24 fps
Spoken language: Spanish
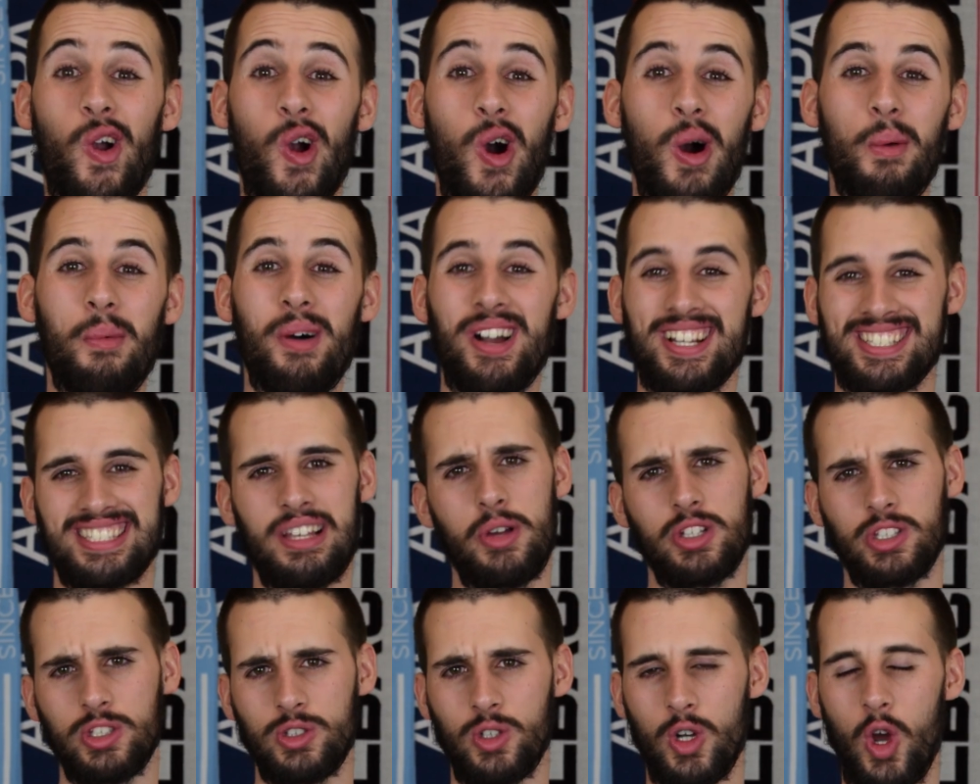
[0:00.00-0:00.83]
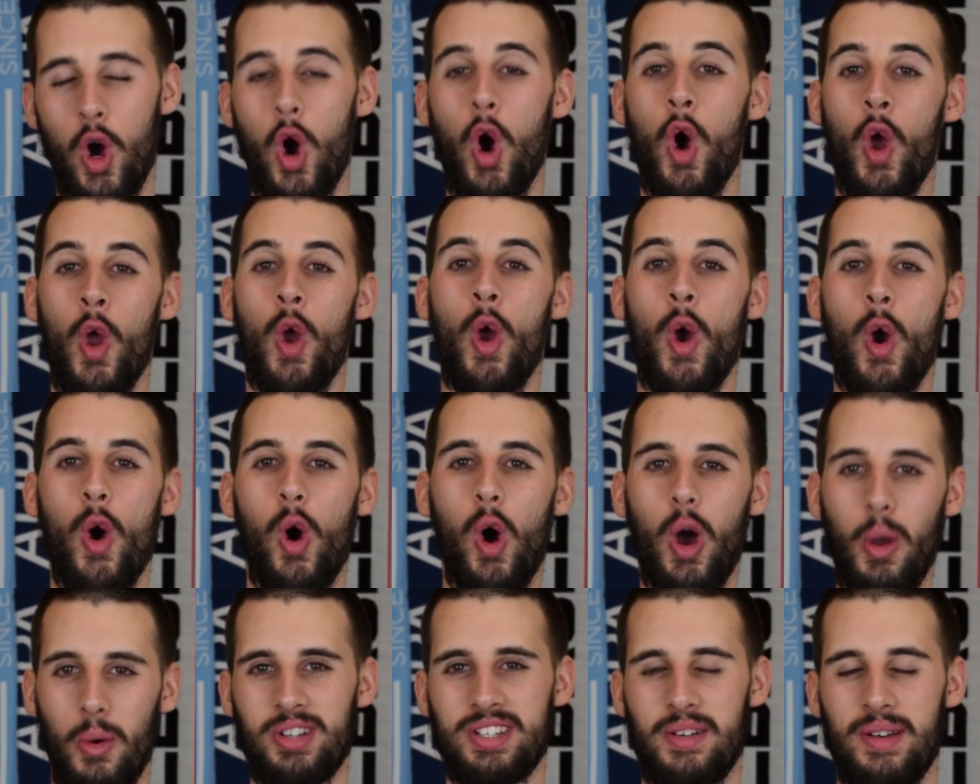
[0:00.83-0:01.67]
Como este bien título,
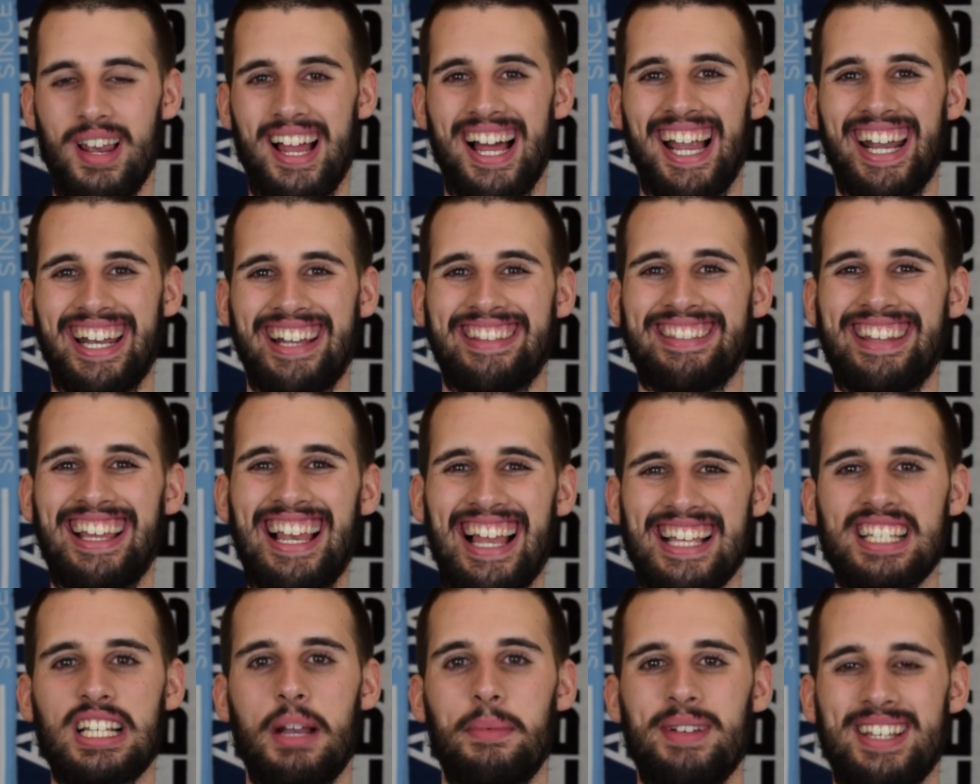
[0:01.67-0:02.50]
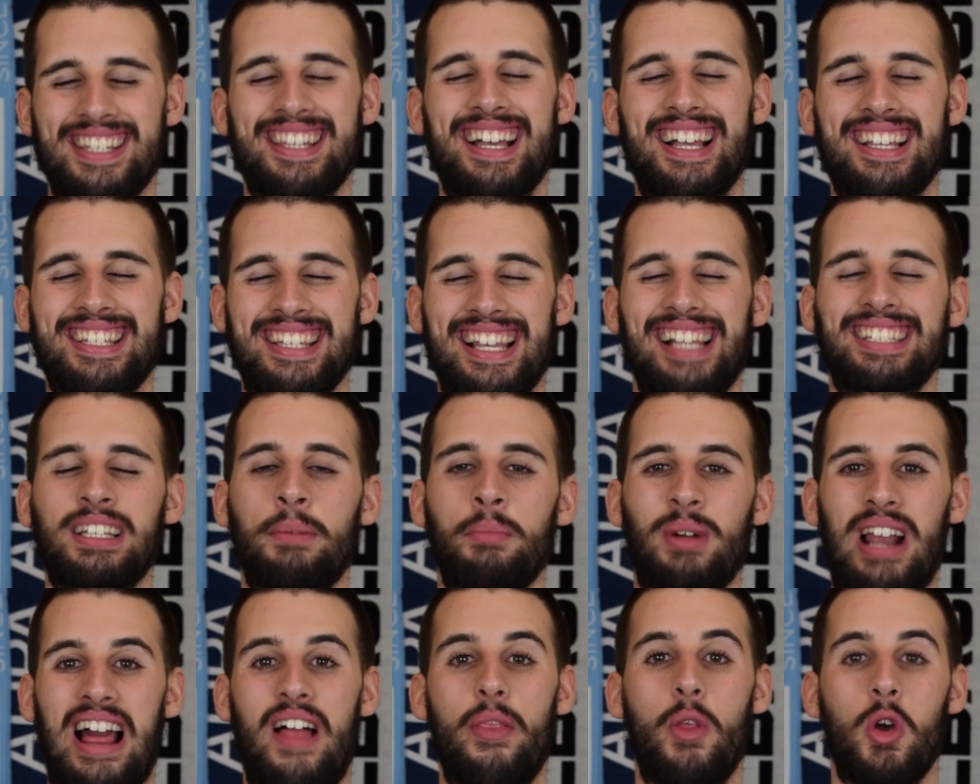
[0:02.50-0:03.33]
hoy vamos a hablar de las camisetas de la
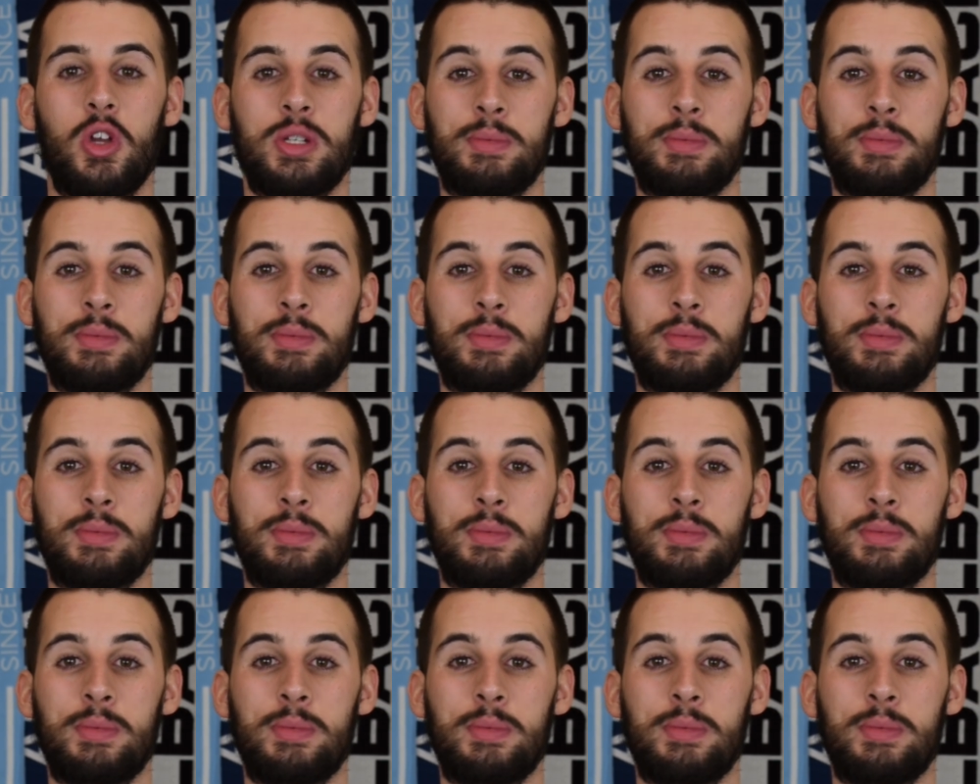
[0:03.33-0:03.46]
temporada